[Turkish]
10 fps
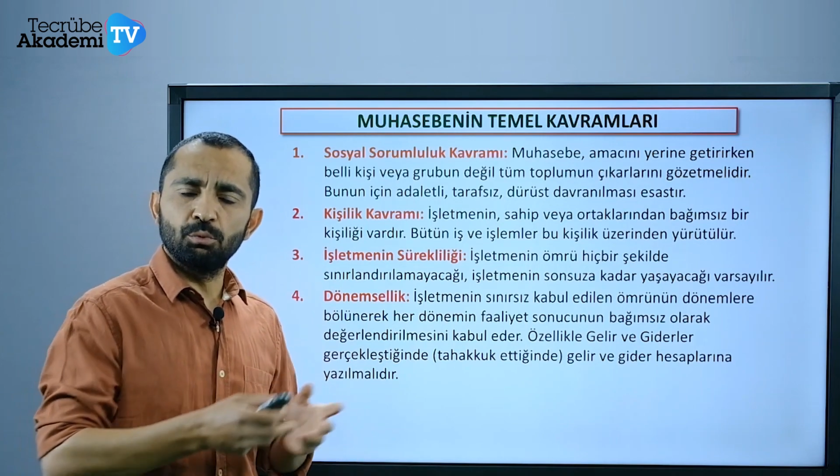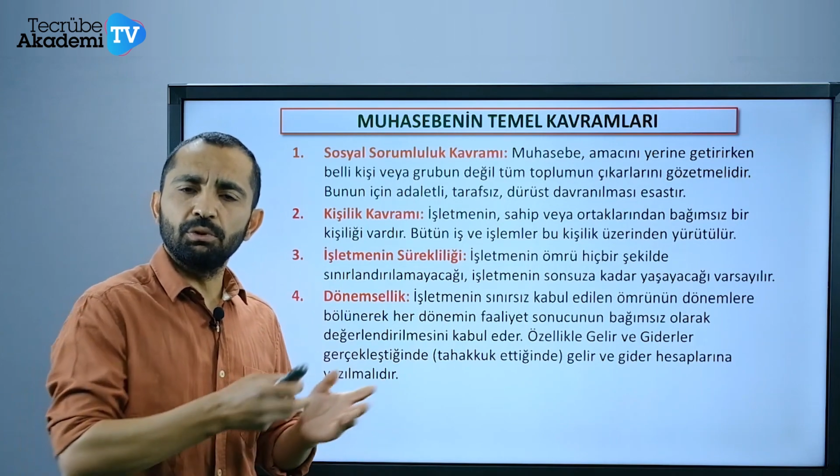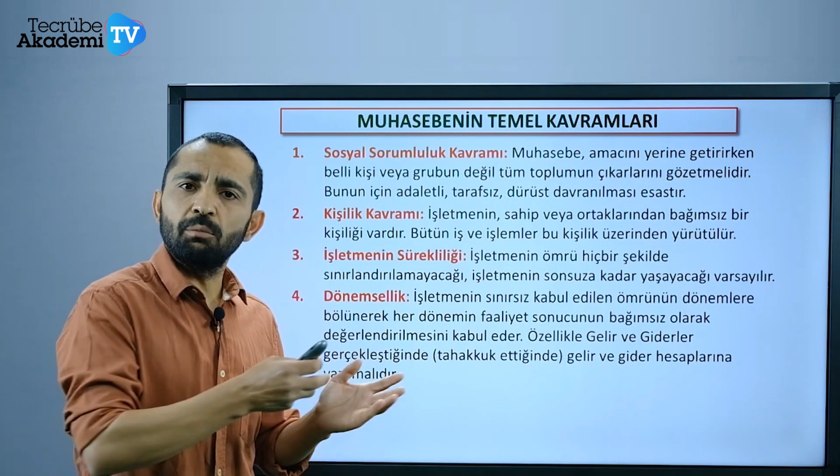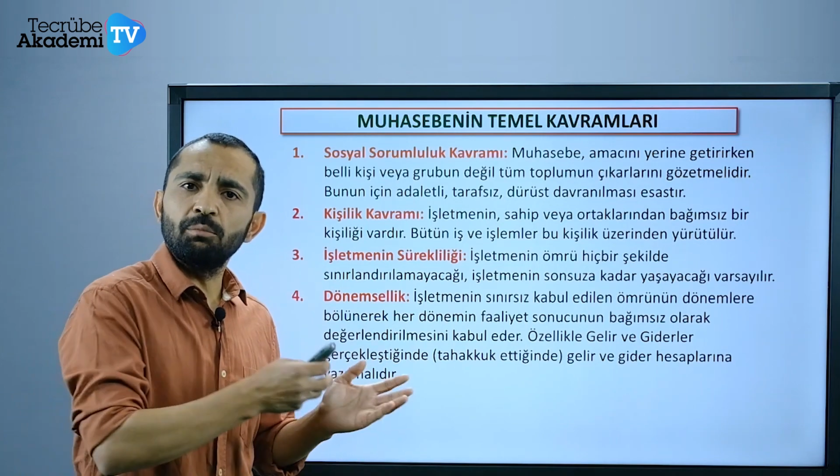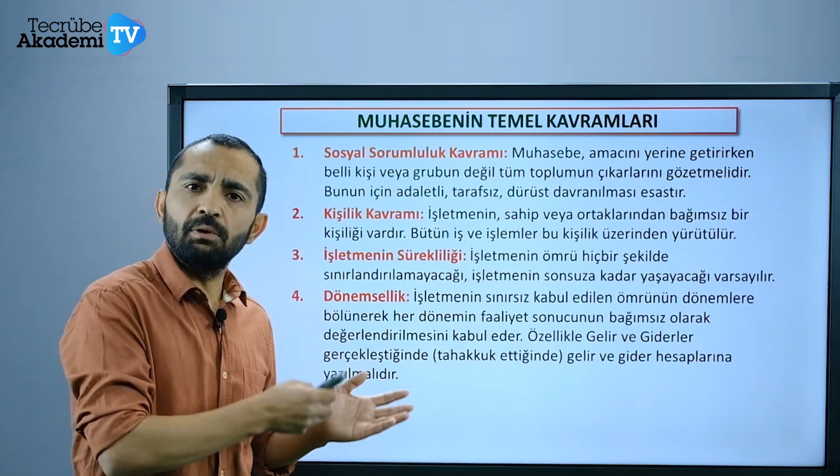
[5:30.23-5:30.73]

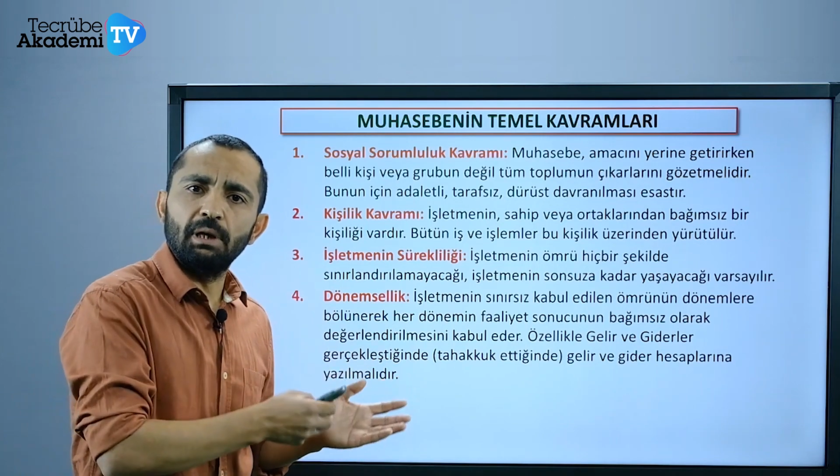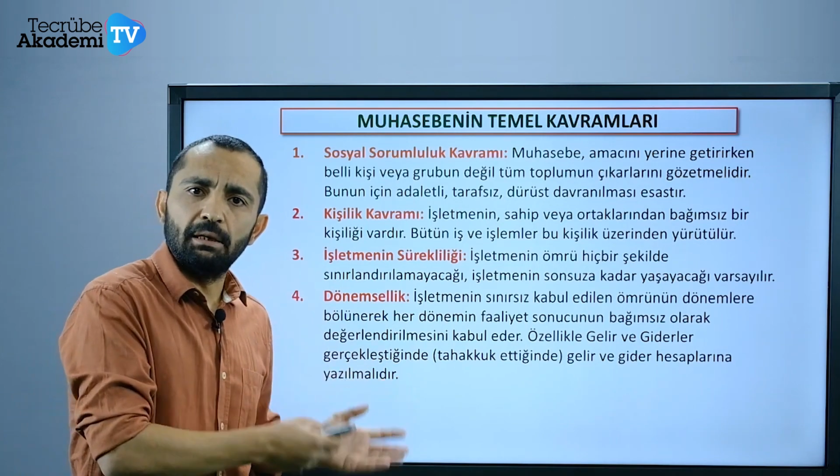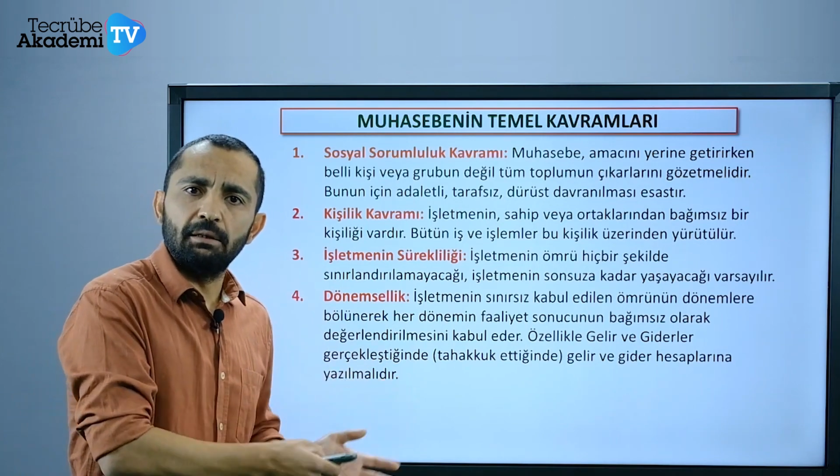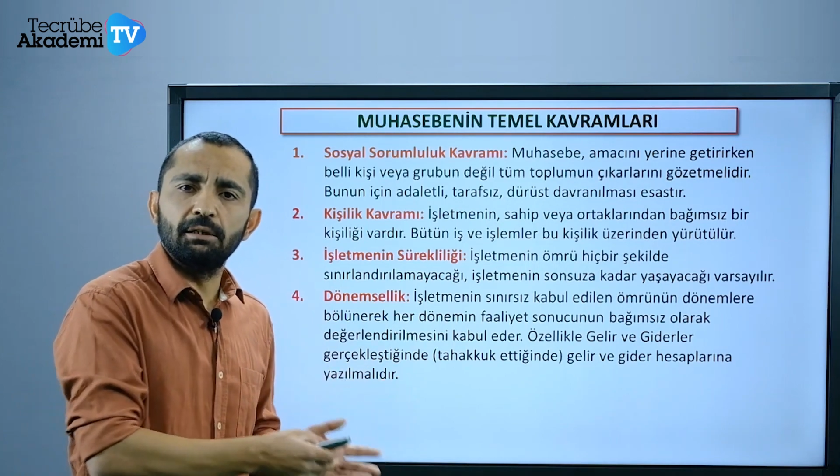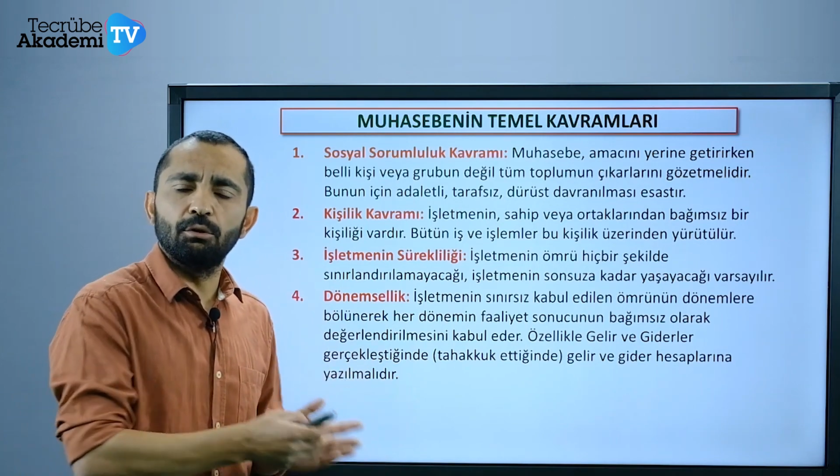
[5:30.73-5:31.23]
bundan
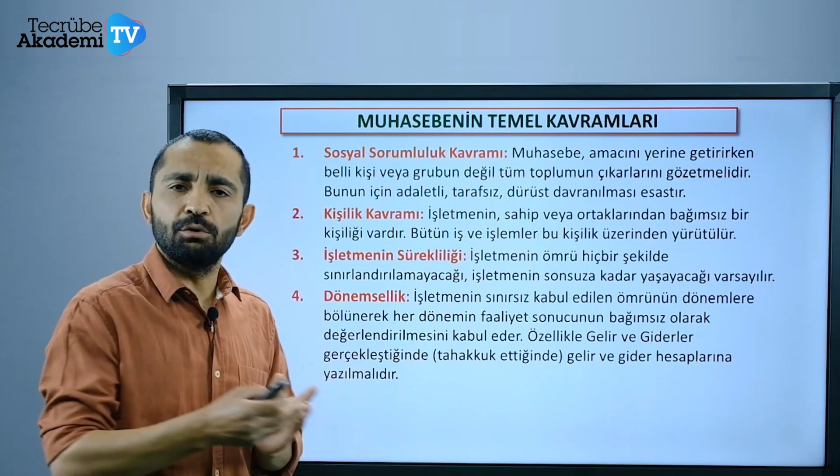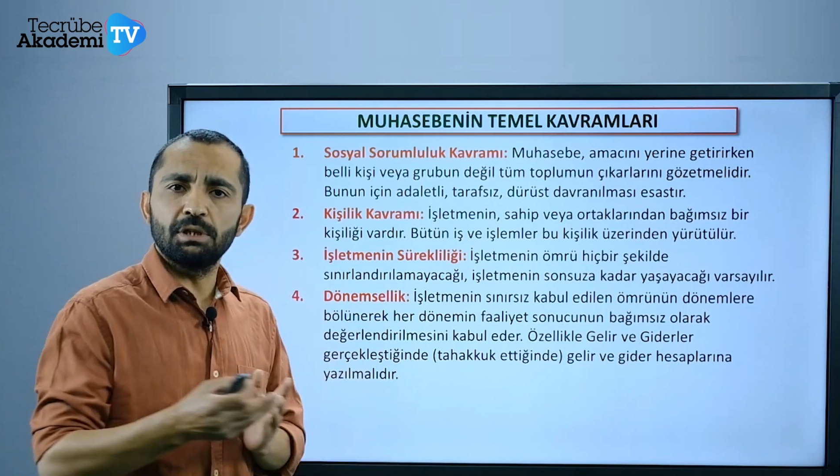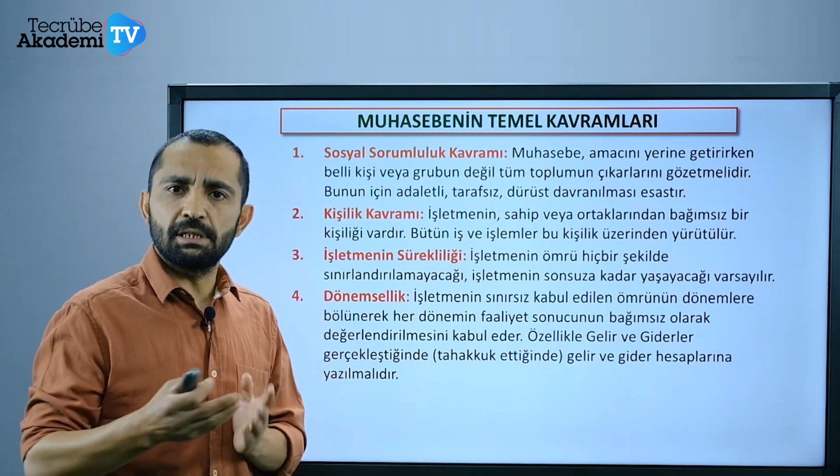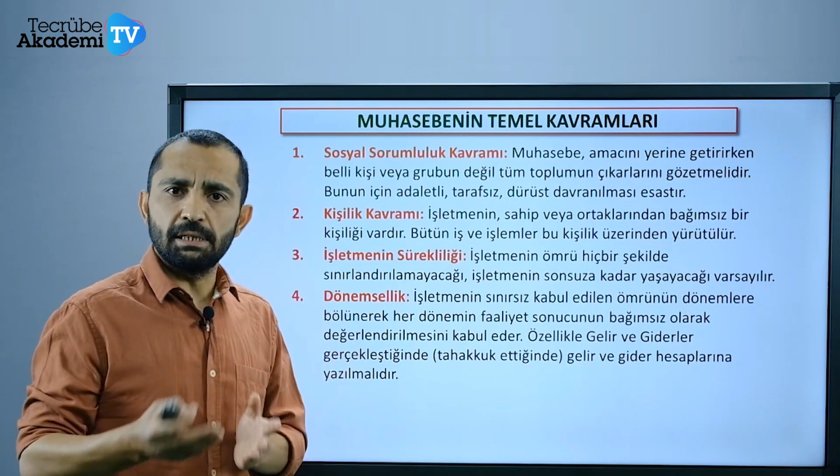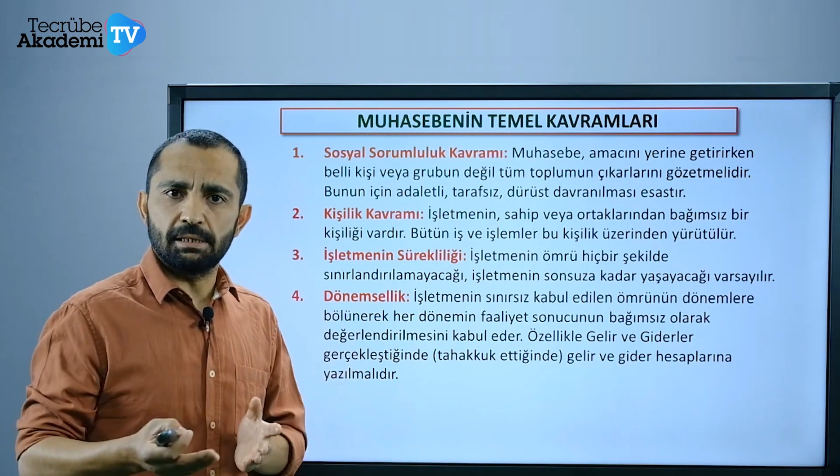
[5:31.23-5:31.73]
50 yıl
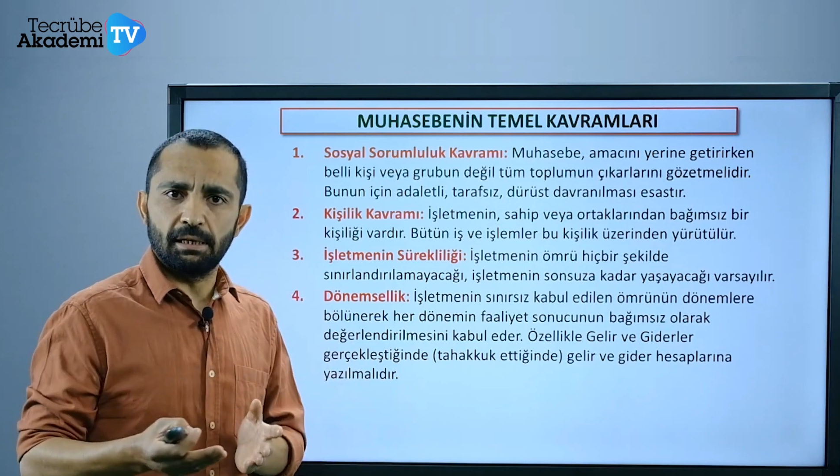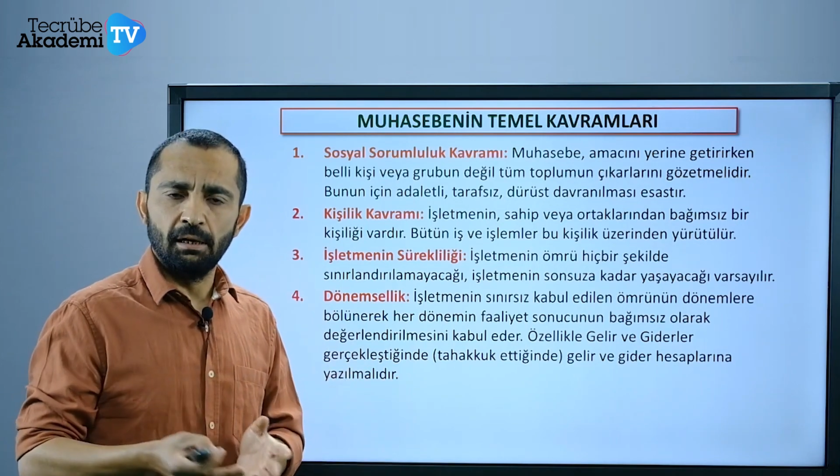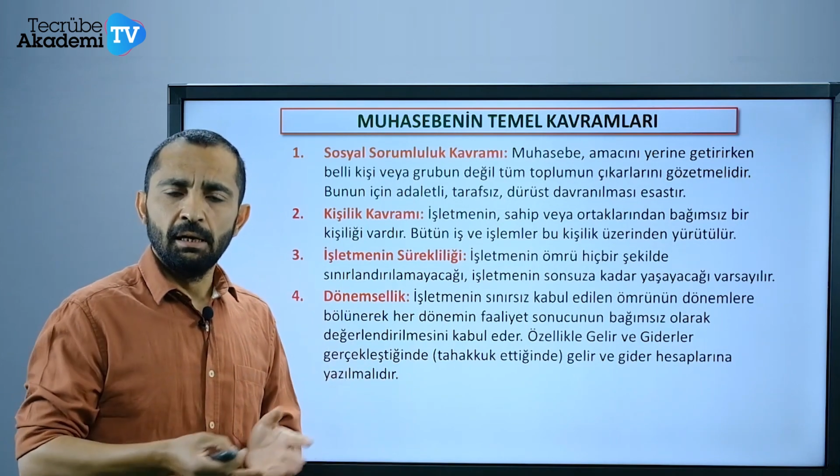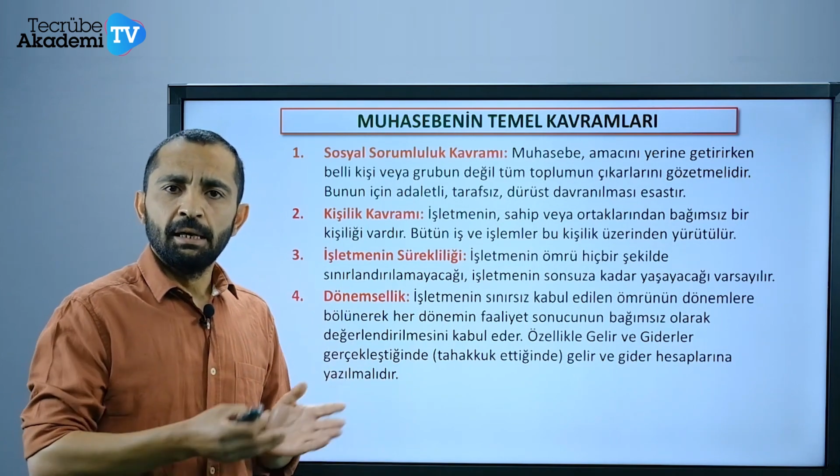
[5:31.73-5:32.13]
öncesi ise